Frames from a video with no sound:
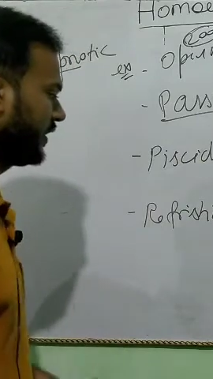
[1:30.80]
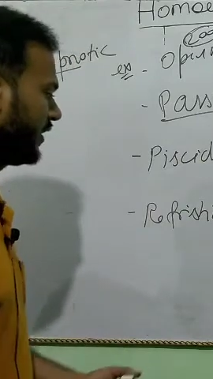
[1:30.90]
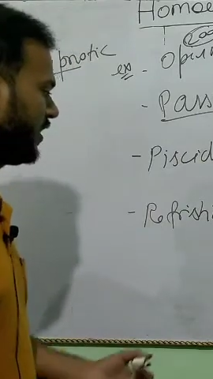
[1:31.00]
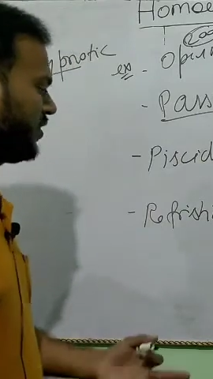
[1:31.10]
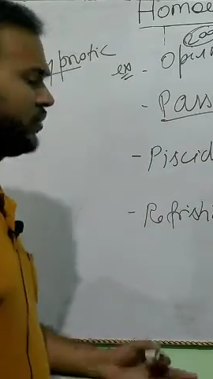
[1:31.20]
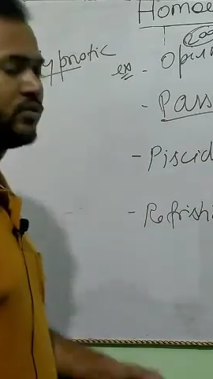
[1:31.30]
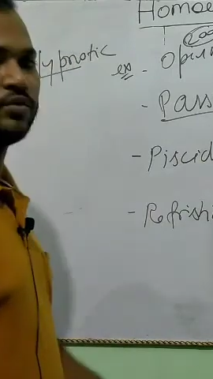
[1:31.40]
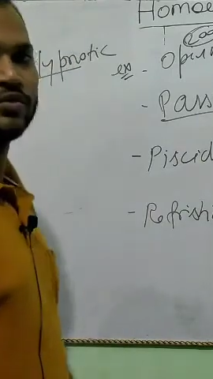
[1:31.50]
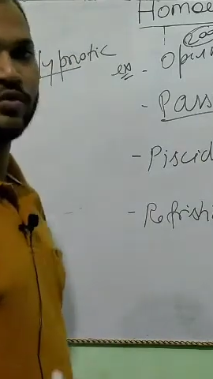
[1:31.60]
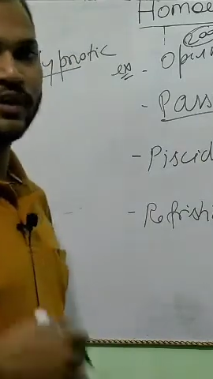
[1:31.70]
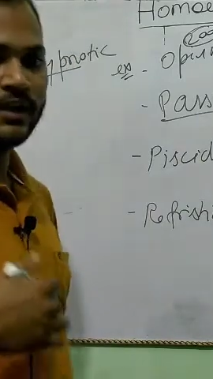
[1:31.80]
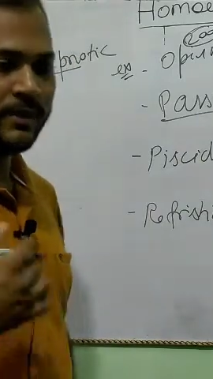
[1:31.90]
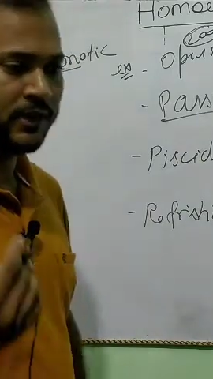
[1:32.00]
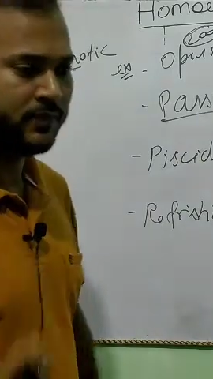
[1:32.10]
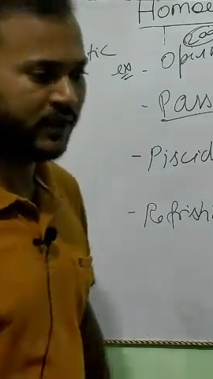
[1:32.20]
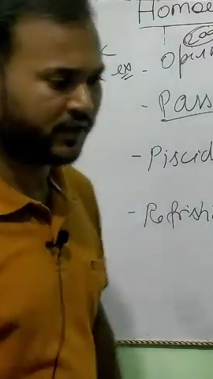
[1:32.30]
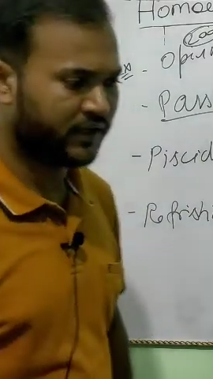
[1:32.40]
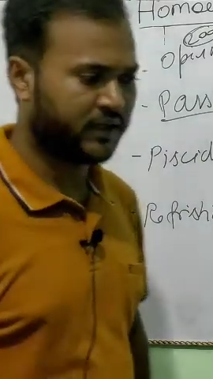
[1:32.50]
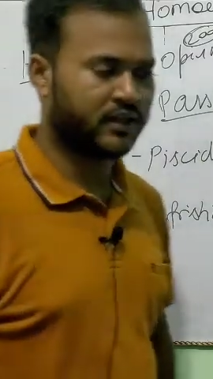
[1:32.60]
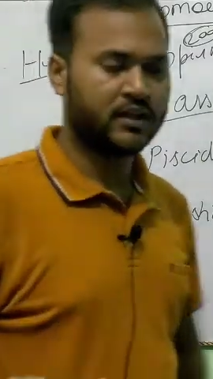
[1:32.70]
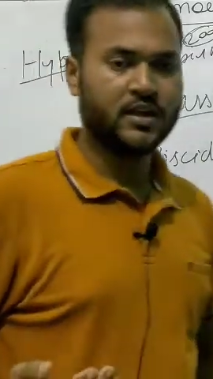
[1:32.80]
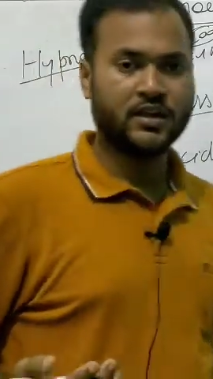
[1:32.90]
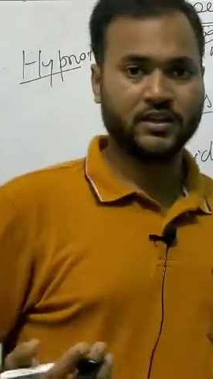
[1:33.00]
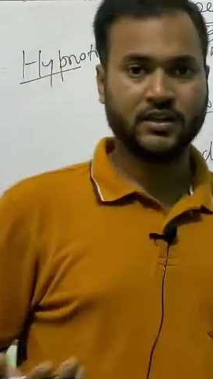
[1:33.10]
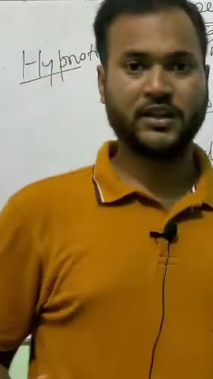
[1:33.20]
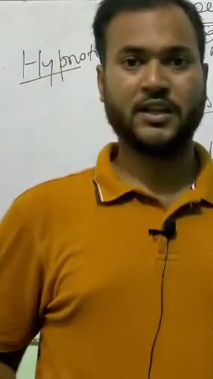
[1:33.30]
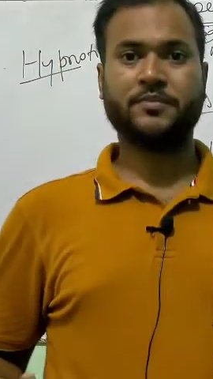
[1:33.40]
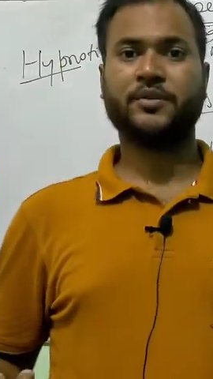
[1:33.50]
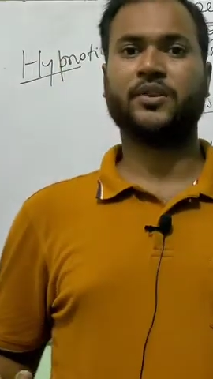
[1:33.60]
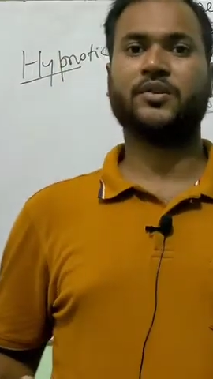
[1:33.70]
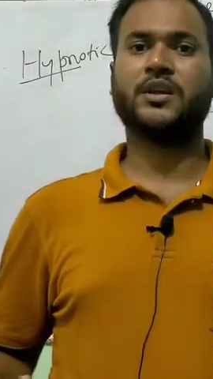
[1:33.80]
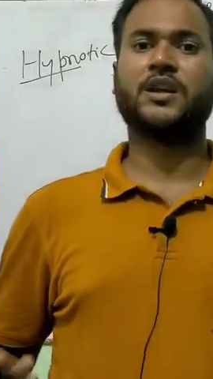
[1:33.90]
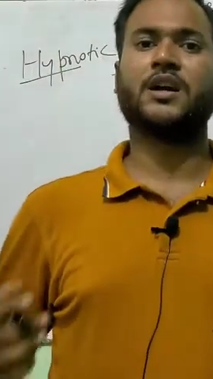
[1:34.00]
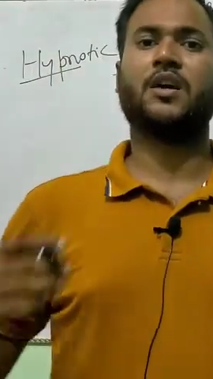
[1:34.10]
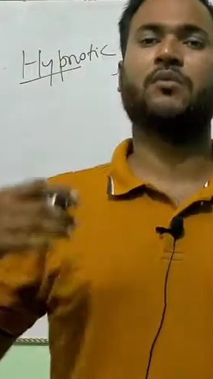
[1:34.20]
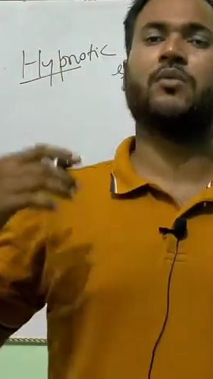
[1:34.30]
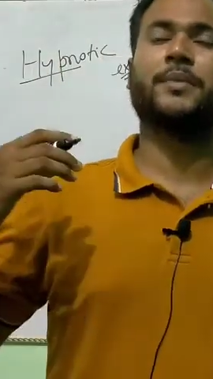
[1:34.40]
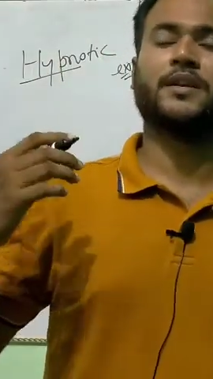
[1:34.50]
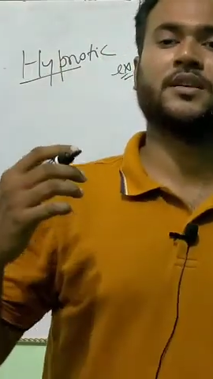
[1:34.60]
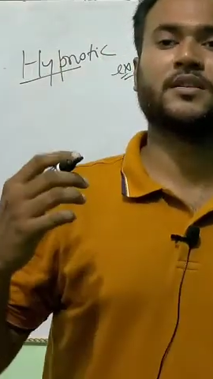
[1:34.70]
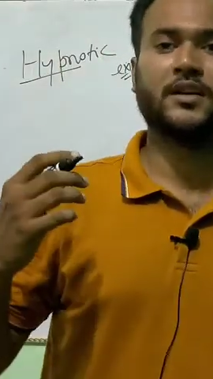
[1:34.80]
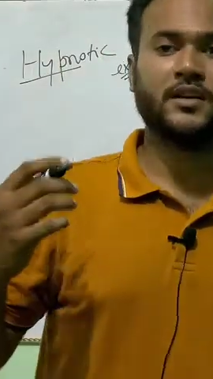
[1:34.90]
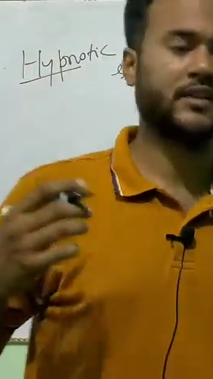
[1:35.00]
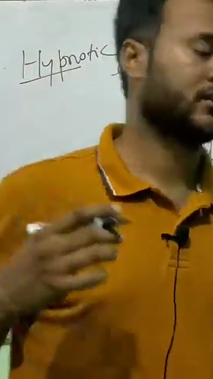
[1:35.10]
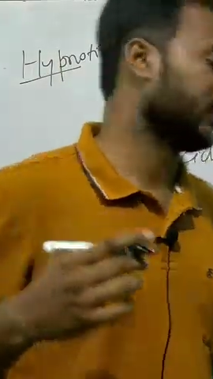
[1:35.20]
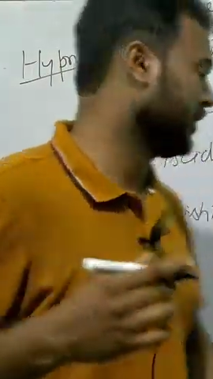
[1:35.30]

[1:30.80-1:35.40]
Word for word: है उसको सोने के बाद भी लगे कि नींद नहीं पूरी हुई या वो बेहतर तरीके से